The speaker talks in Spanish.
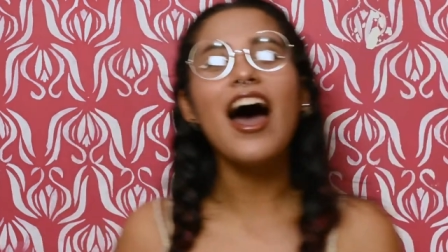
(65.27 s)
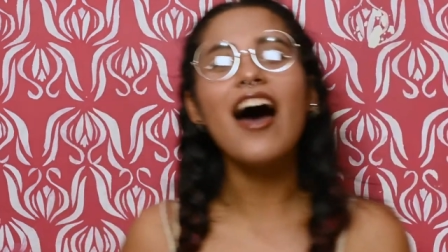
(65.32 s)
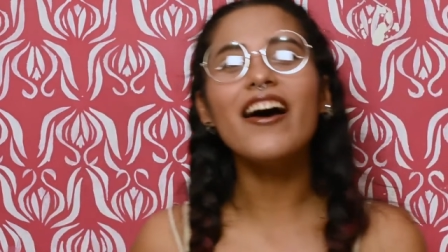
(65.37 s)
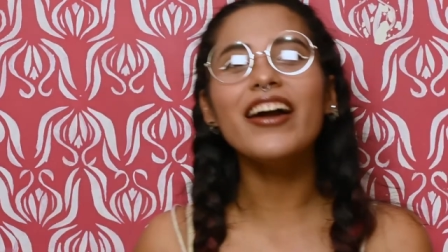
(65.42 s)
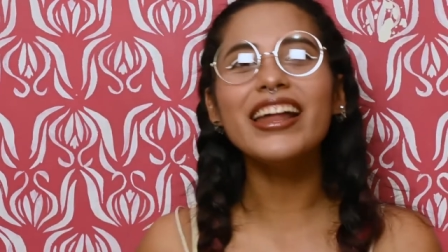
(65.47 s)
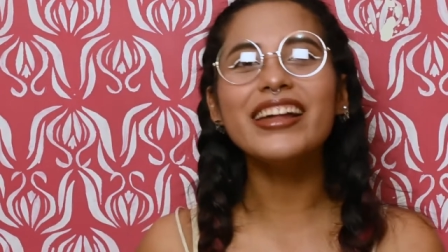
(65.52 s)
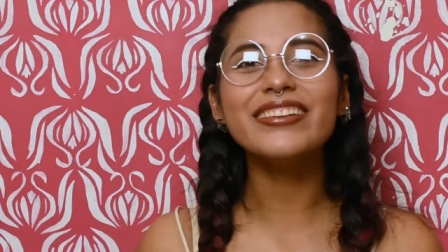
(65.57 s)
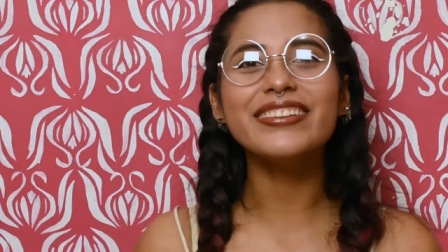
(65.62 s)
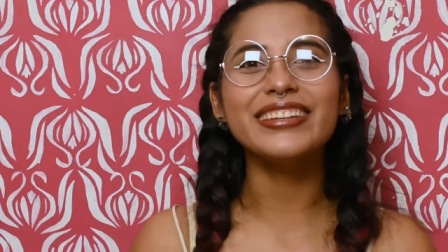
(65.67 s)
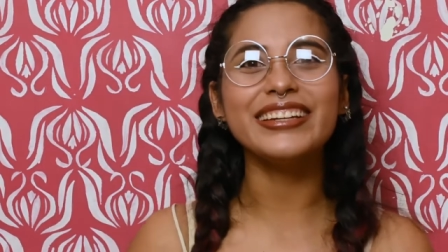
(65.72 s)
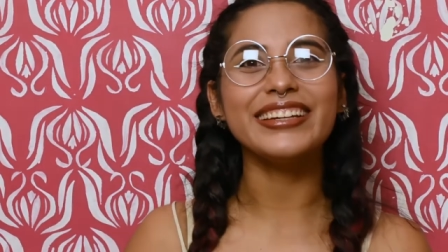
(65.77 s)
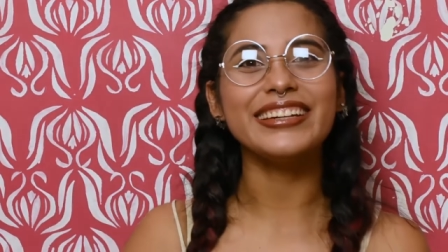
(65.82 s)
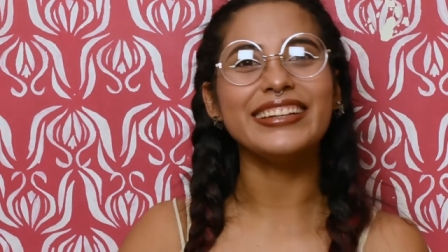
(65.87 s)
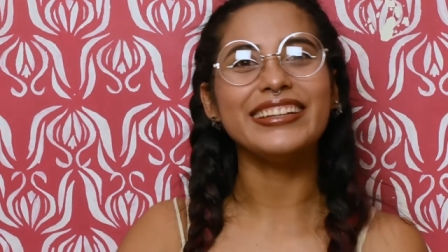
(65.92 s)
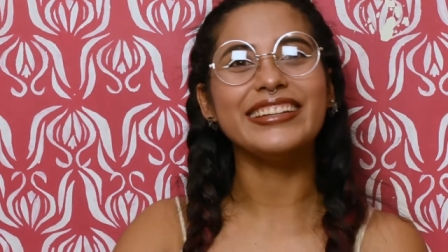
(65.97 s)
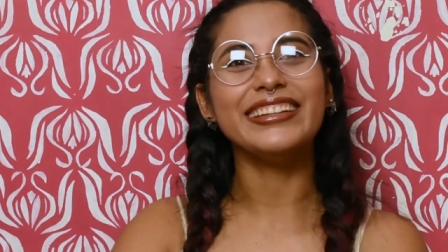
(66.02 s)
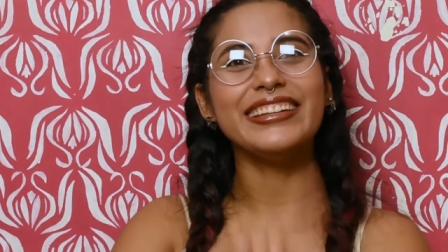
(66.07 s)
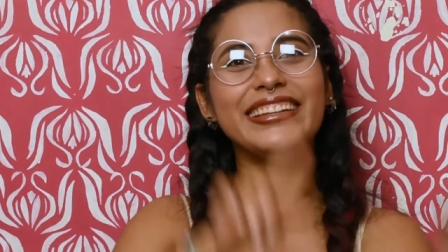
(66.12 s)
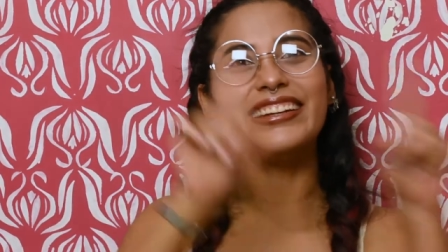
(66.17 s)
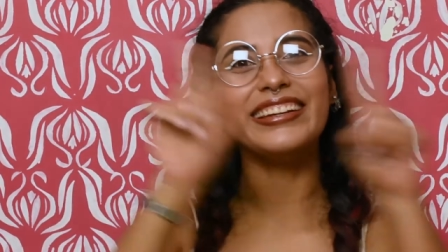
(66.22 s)
Ahora sí,
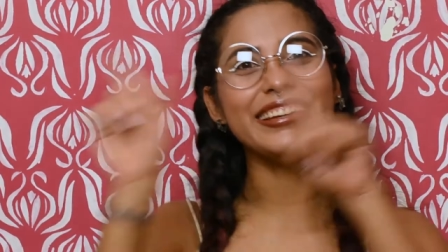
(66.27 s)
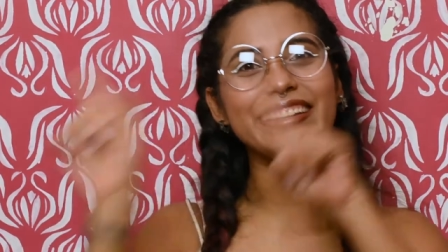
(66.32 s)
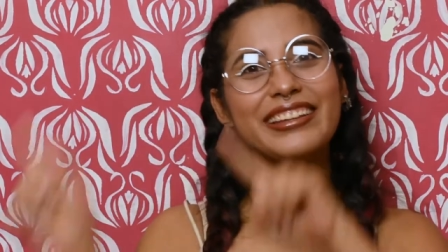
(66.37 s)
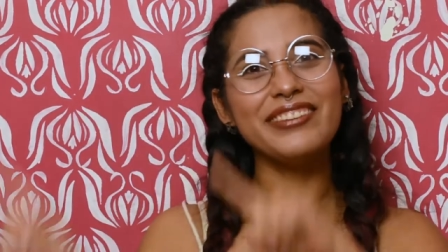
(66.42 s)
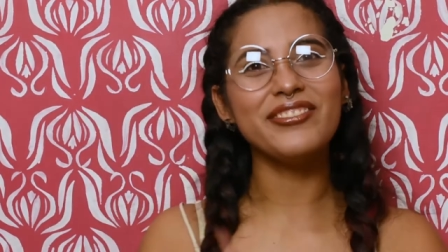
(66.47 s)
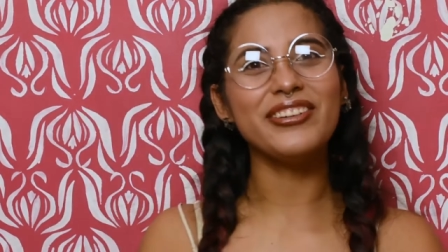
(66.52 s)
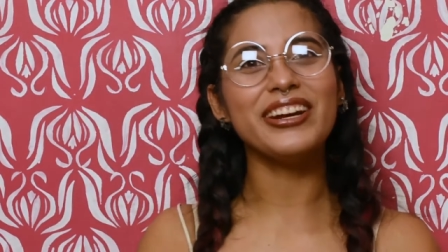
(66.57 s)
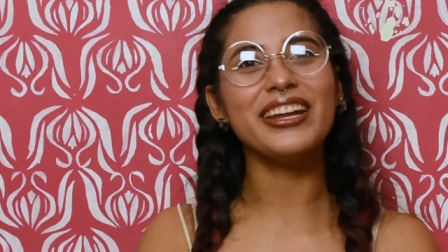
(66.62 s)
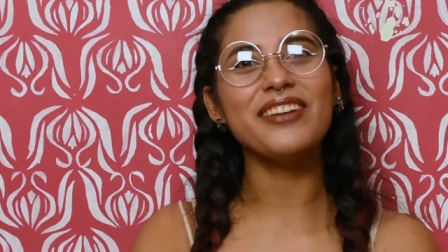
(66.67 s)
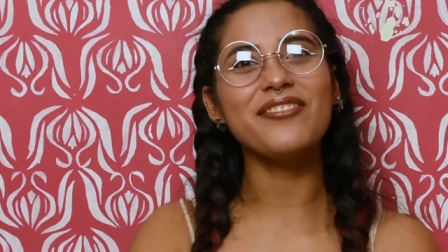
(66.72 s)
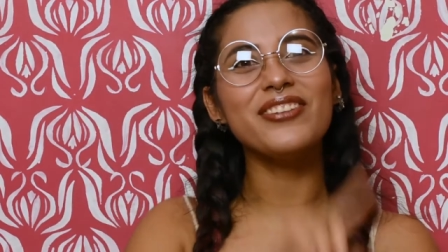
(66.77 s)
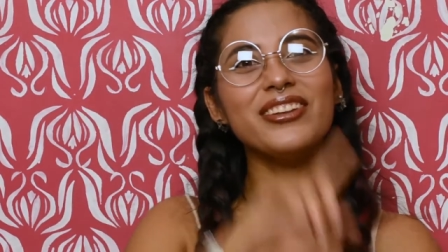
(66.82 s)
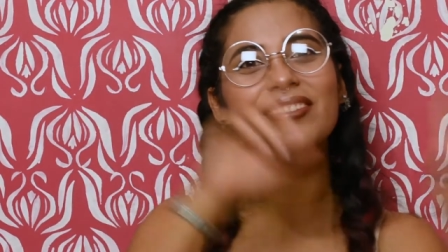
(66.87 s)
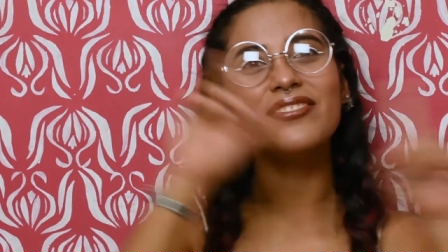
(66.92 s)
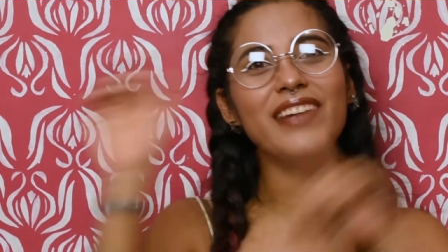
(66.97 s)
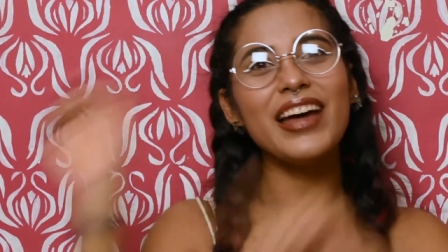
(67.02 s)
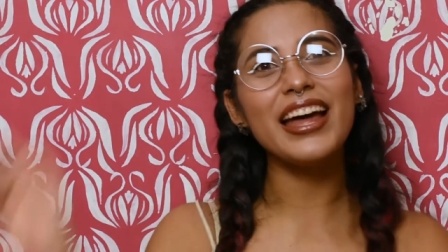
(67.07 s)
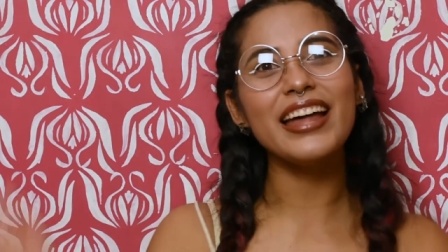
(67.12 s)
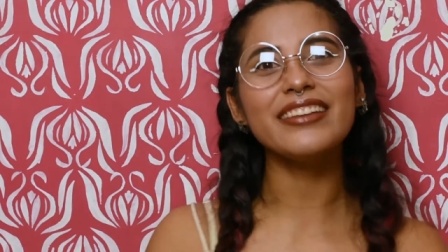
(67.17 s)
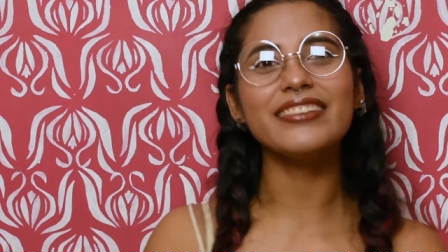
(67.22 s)
no demoremos
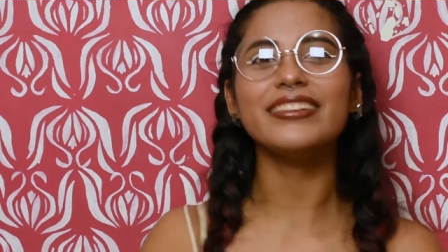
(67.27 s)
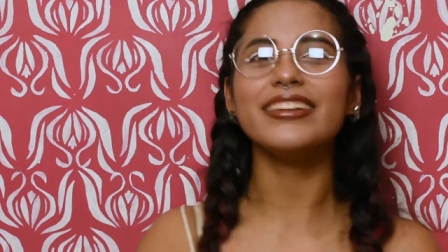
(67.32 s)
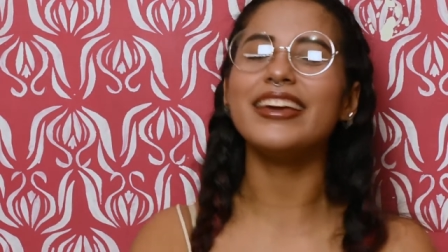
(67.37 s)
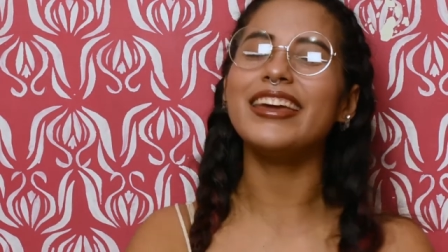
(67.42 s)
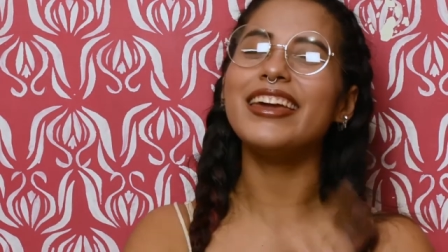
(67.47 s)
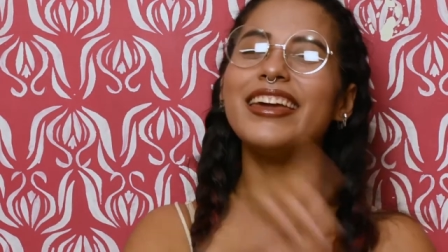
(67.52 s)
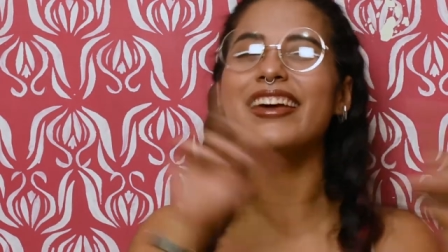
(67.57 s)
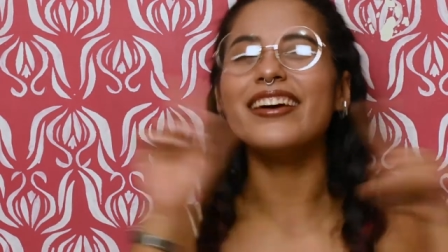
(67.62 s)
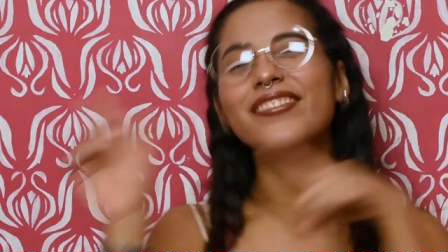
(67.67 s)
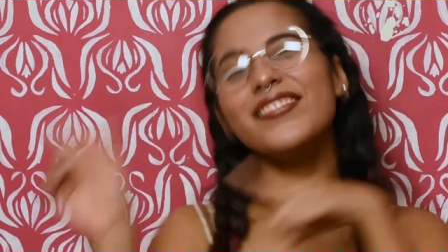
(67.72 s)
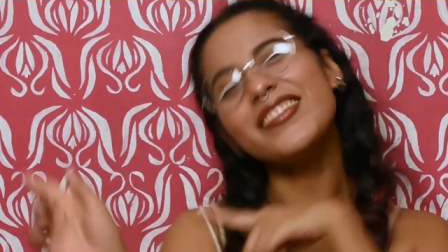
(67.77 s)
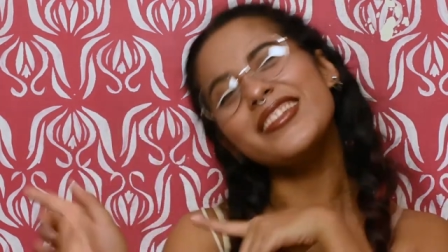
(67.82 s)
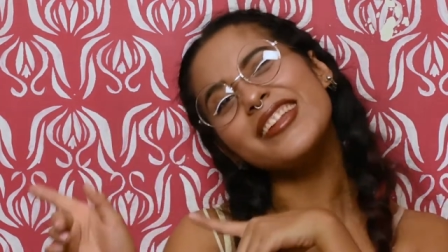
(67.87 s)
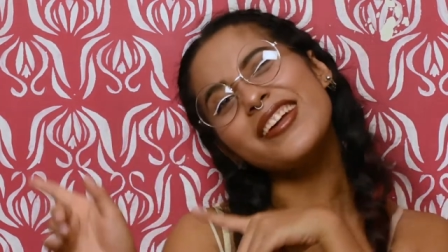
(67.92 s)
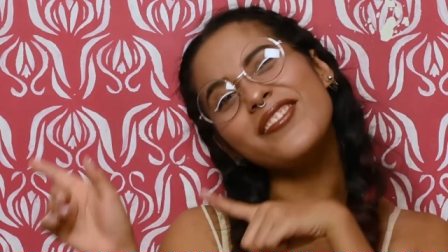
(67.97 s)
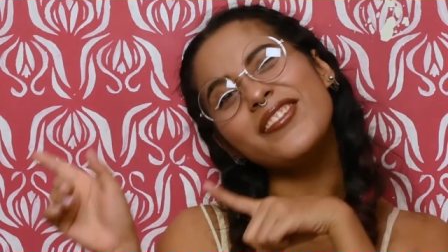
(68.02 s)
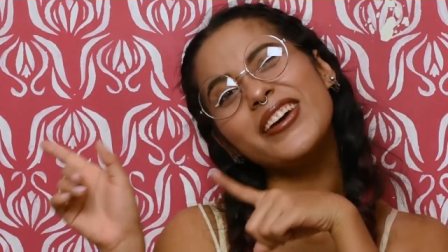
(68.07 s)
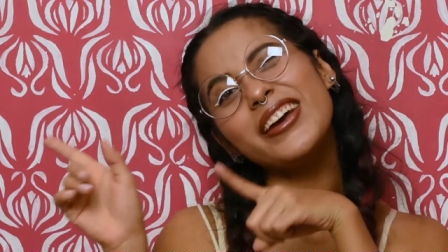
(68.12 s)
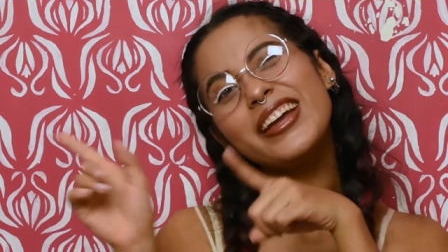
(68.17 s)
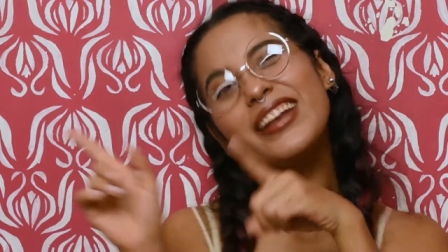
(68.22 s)
más y comencemos